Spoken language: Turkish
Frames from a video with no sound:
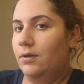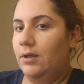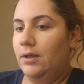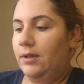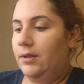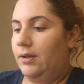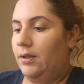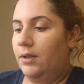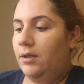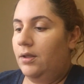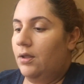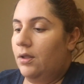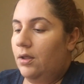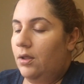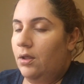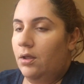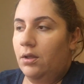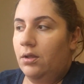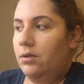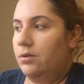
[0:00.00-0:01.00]
Yani
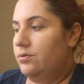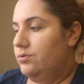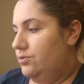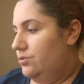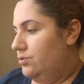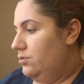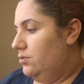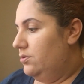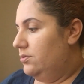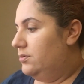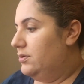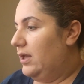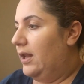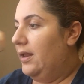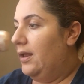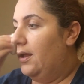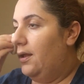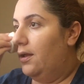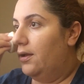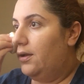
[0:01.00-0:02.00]
te,
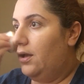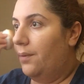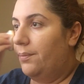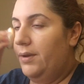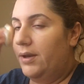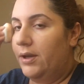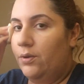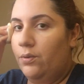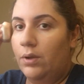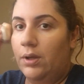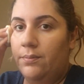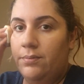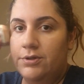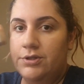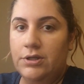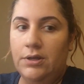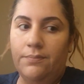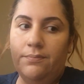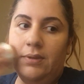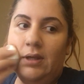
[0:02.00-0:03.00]
e, kamerayı
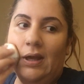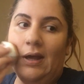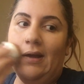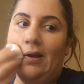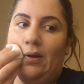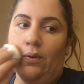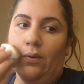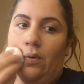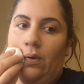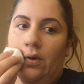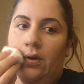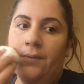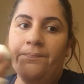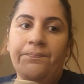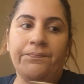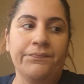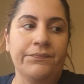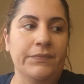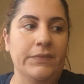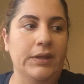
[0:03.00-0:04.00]
koyabileceğim bir yer yok.
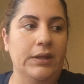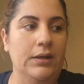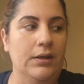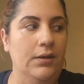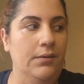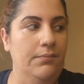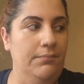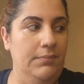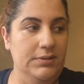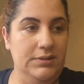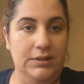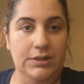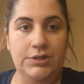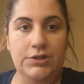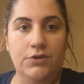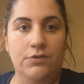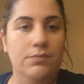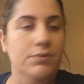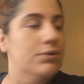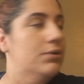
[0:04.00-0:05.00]
Masayı
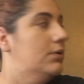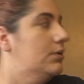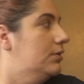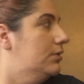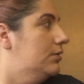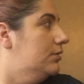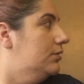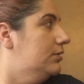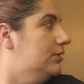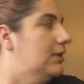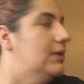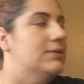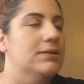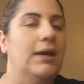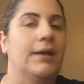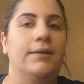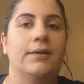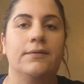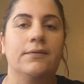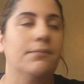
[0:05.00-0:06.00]
çevir. Yes
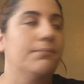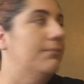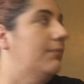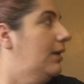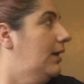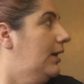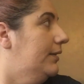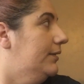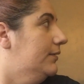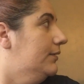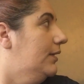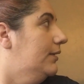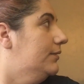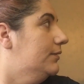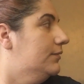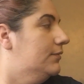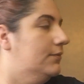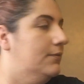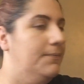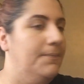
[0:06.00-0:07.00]
I did. I did I
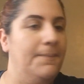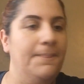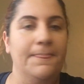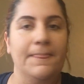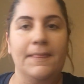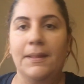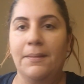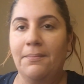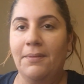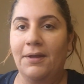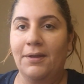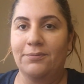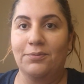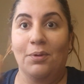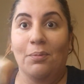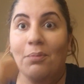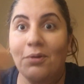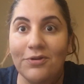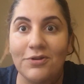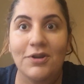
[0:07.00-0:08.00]
did. Ben,
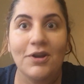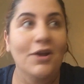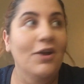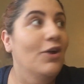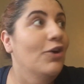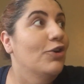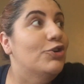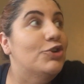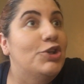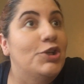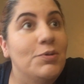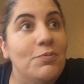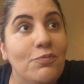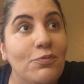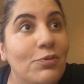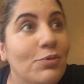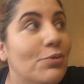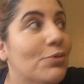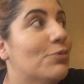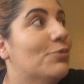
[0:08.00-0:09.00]
ben, kim
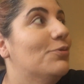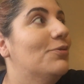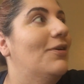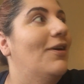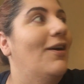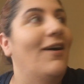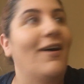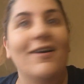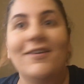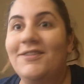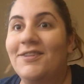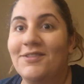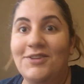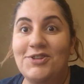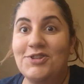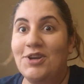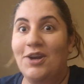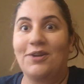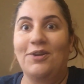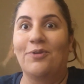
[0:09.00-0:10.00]
vurdu? Baktım
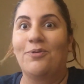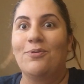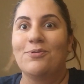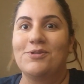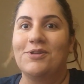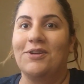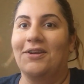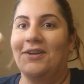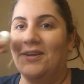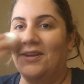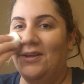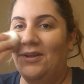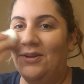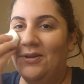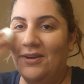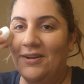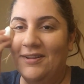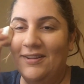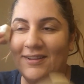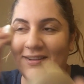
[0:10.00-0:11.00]
içeriden koşarak gelin.